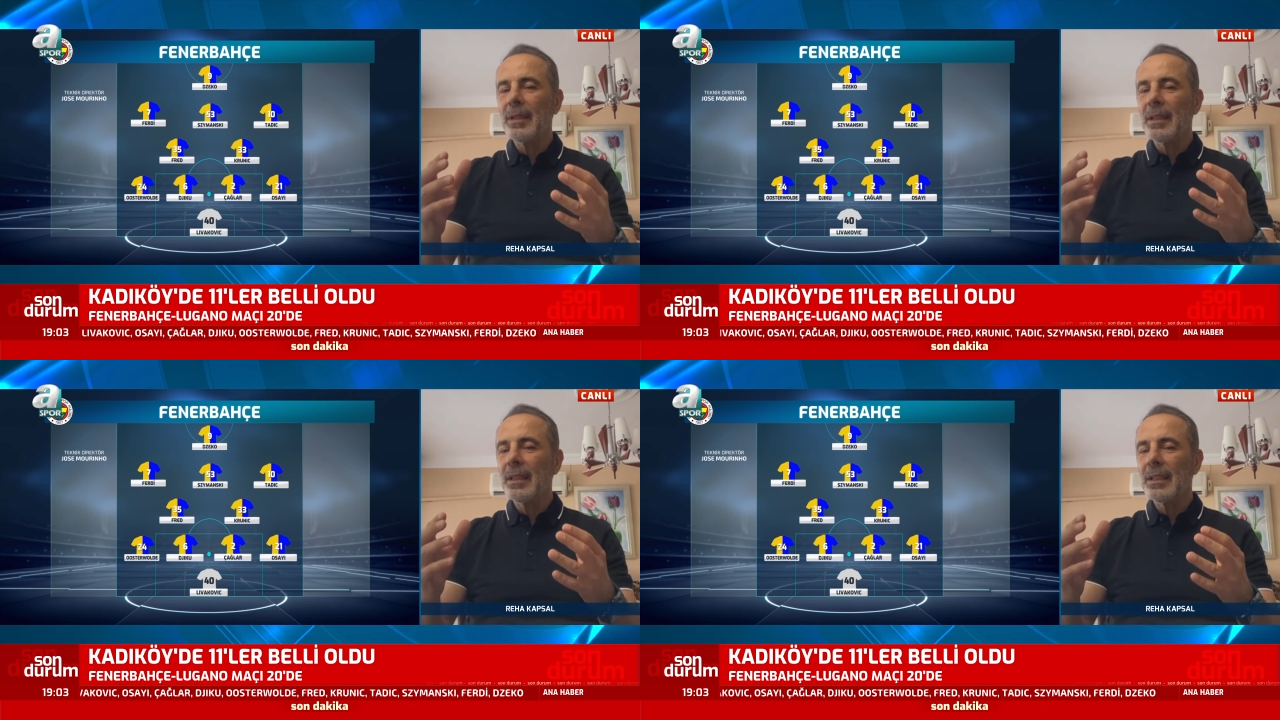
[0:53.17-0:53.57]

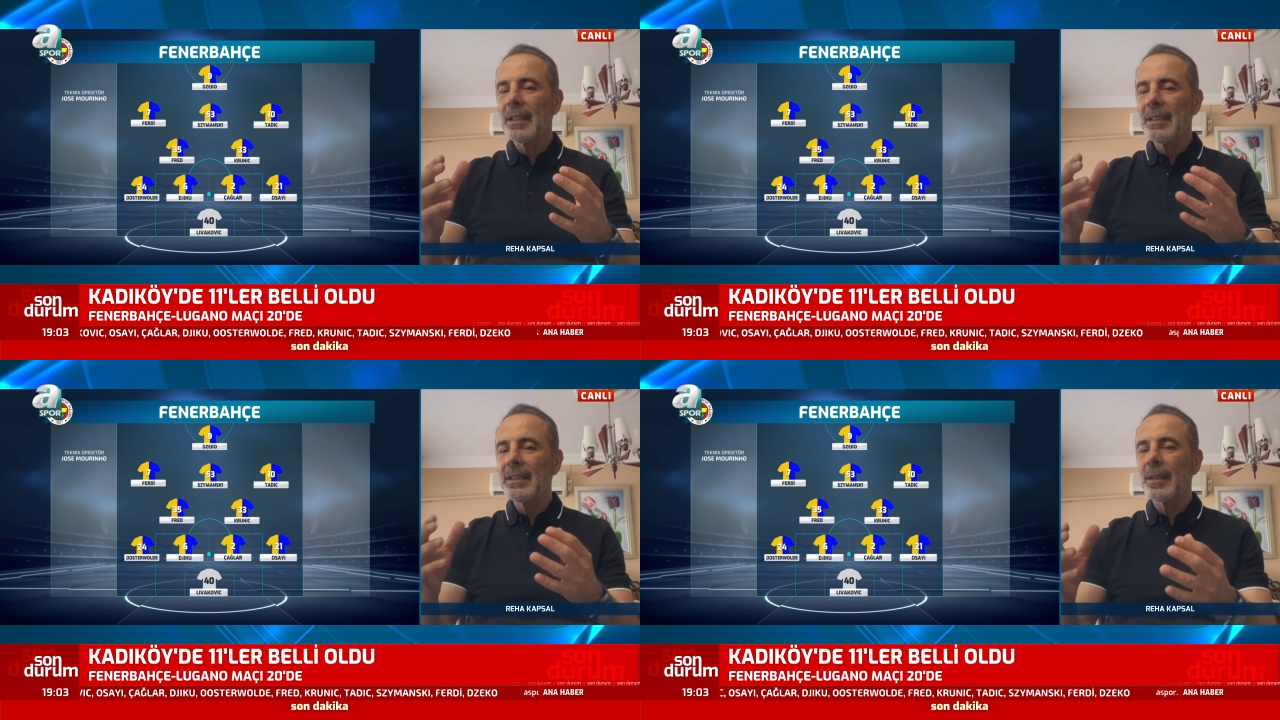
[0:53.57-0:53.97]

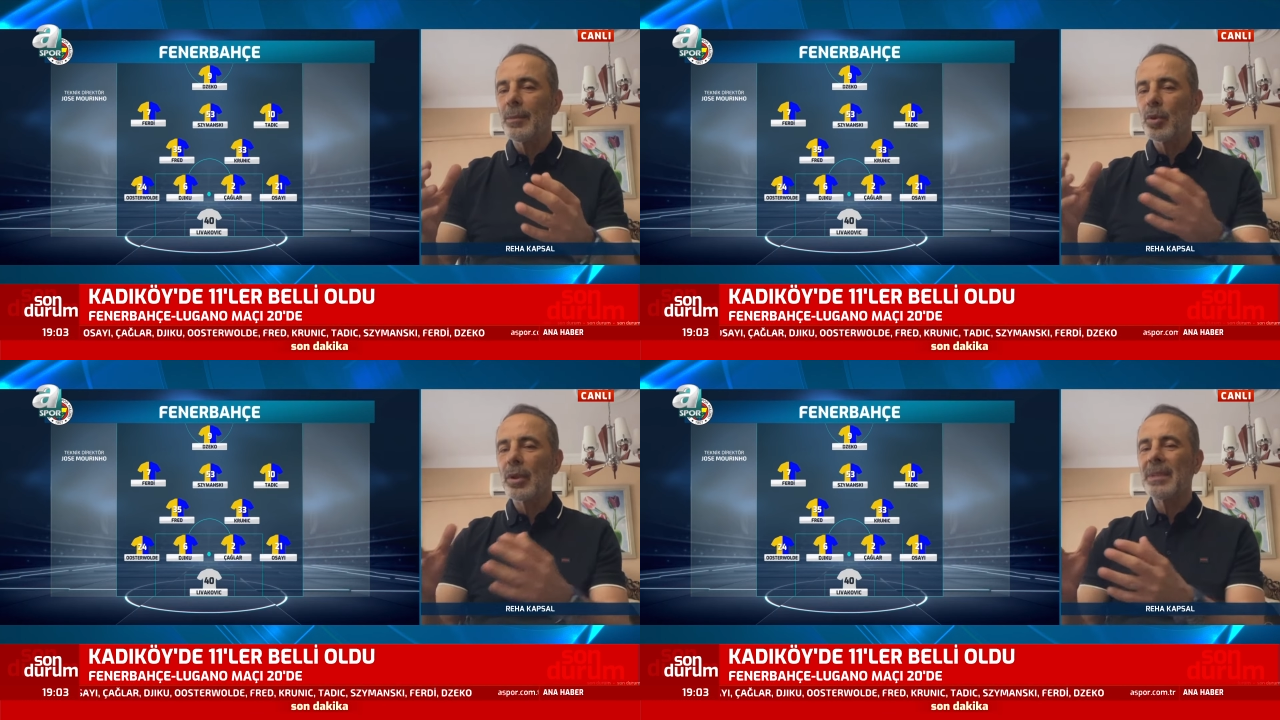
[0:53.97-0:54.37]
ilgili ise
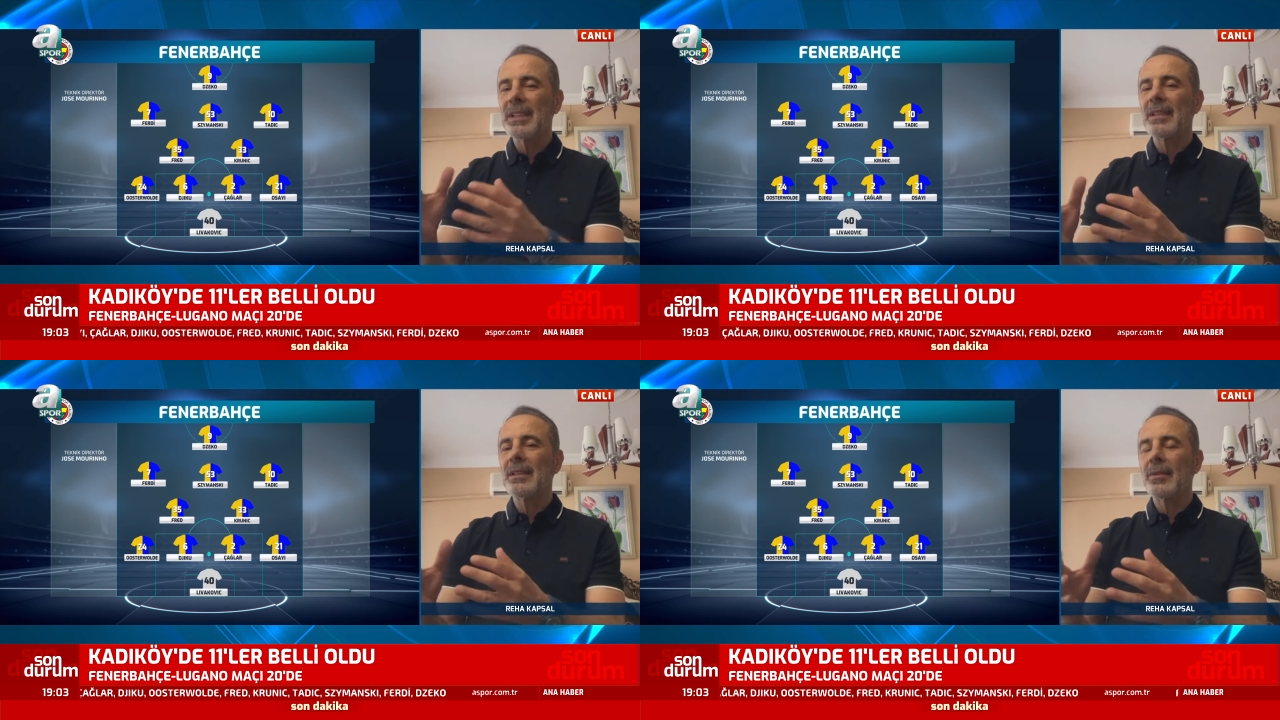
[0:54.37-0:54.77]
burada bir
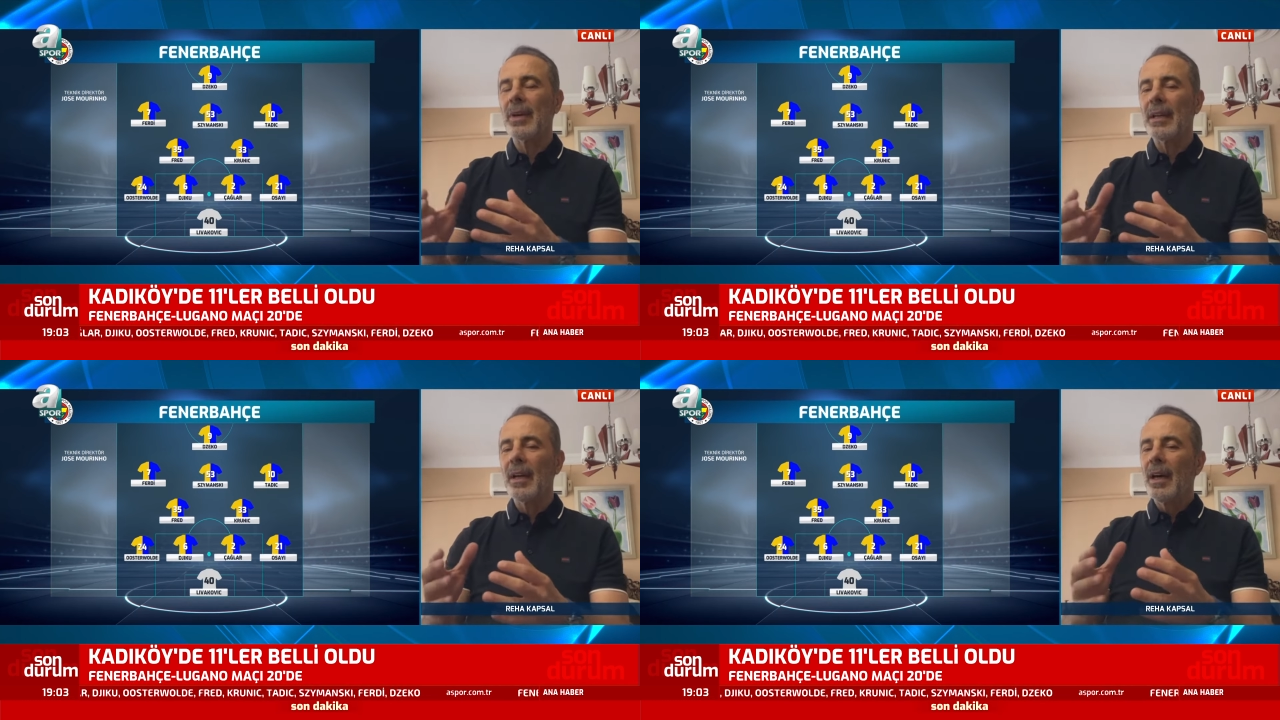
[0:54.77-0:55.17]
sıkıntı
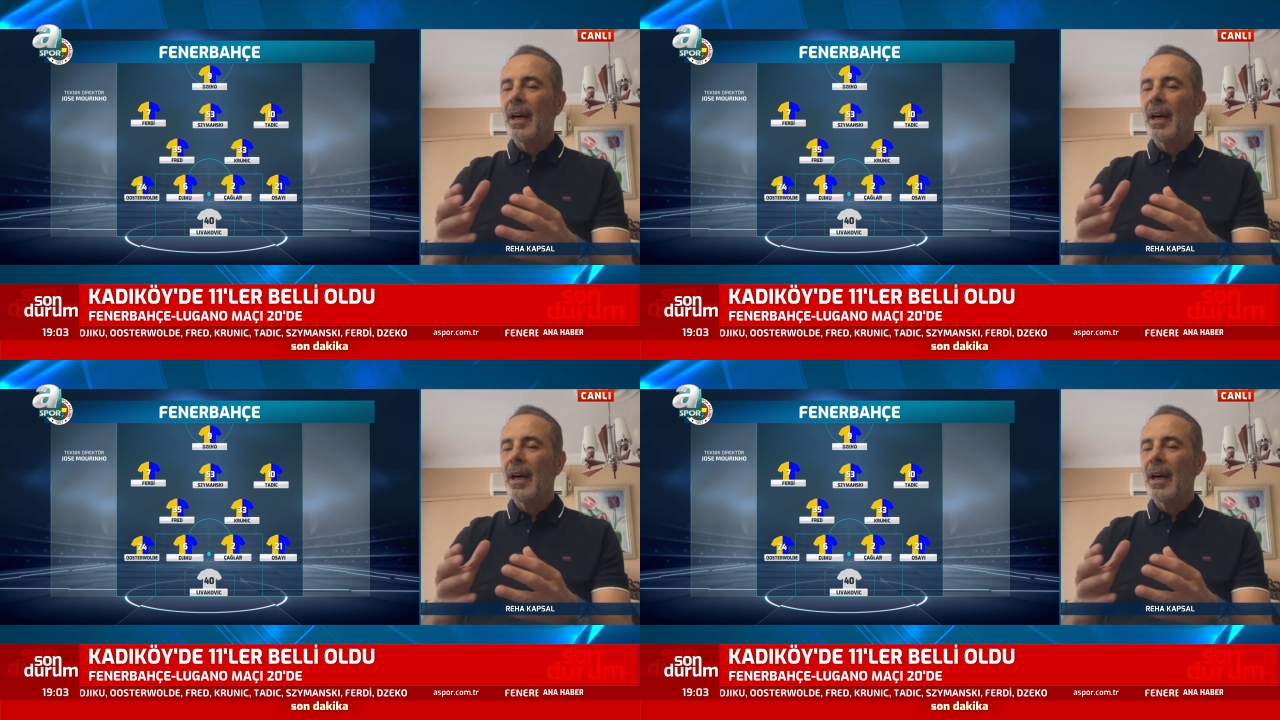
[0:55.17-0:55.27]
var.